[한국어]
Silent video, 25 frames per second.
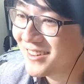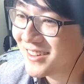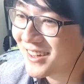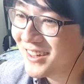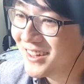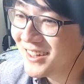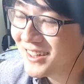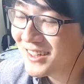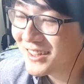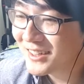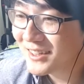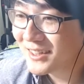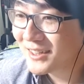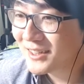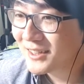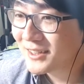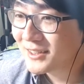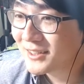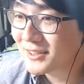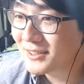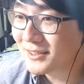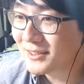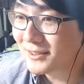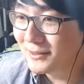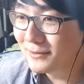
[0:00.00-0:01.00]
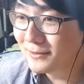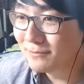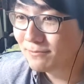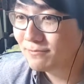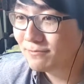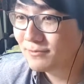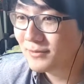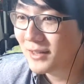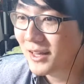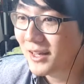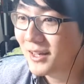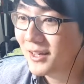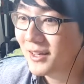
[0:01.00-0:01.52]
그러니까 그
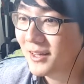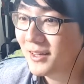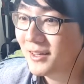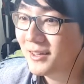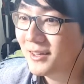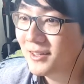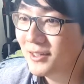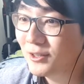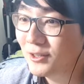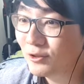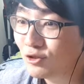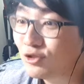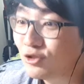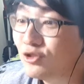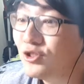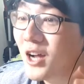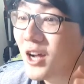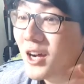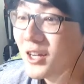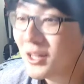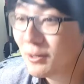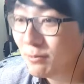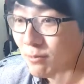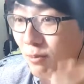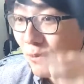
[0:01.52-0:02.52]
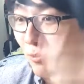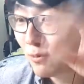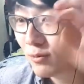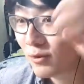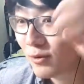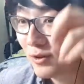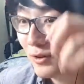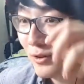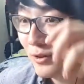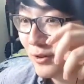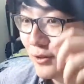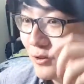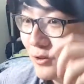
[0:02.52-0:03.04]
내 주량이
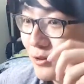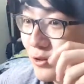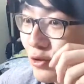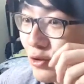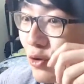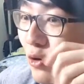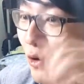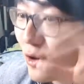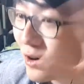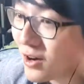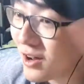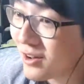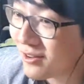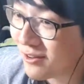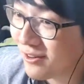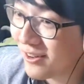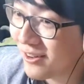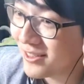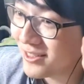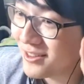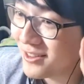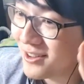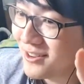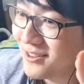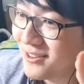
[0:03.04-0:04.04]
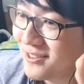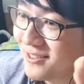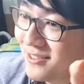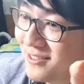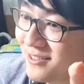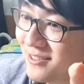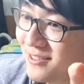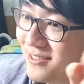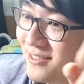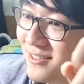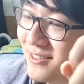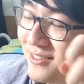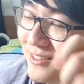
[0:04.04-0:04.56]
그 초월할 것 같아요.
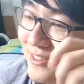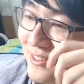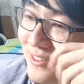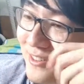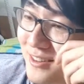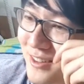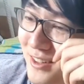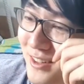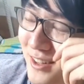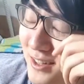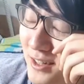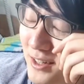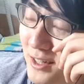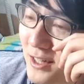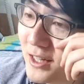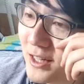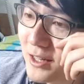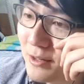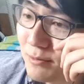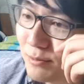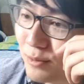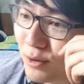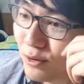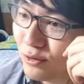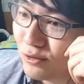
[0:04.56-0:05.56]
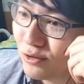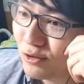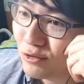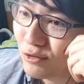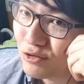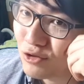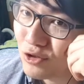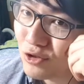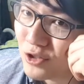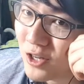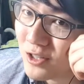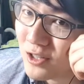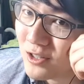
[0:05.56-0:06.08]
그러니까 평소
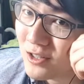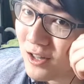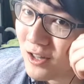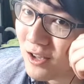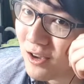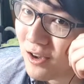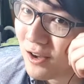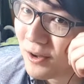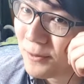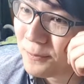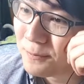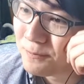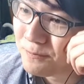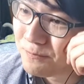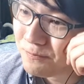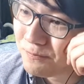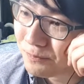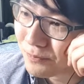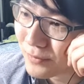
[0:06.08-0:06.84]
주량이 내가